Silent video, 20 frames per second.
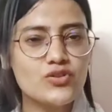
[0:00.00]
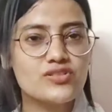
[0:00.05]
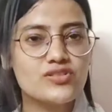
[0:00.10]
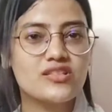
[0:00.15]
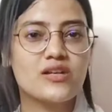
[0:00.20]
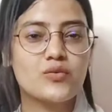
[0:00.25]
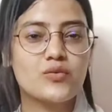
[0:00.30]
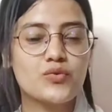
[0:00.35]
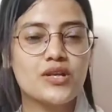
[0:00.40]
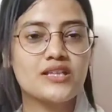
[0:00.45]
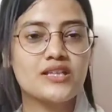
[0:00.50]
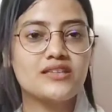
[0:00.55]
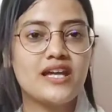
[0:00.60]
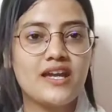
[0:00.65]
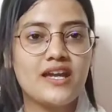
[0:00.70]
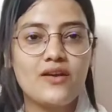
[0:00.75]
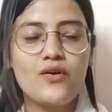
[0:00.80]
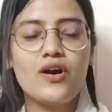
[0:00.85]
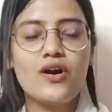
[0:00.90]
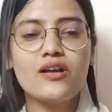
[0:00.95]
तो जरूरत
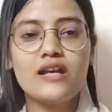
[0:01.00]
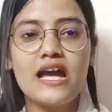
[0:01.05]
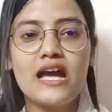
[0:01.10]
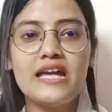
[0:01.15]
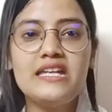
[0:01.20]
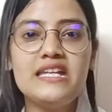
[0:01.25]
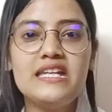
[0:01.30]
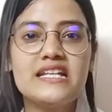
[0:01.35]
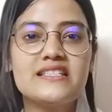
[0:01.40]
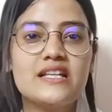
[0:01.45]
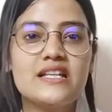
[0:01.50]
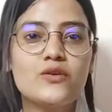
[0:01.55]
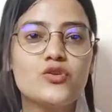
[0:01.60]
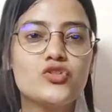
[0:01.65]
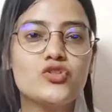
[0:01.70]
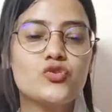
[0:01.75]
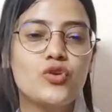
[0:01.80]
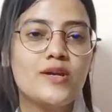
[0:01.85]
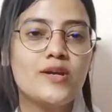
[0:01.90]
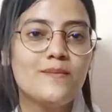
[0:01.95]
है और ना ही ऐसा
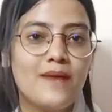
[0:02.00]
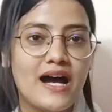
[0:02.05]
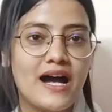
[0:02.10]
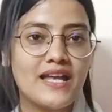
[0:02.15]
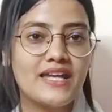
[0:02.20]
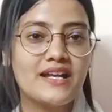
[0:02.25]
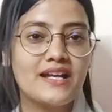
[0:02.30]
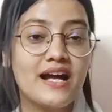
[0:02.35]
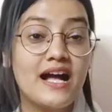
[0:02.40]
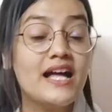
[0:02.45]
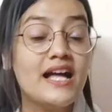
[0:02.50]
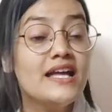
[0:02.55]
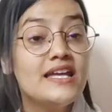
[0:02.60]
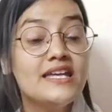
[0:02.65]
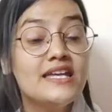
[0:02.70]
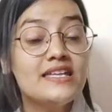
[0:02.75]
कुछ कोई मानेगा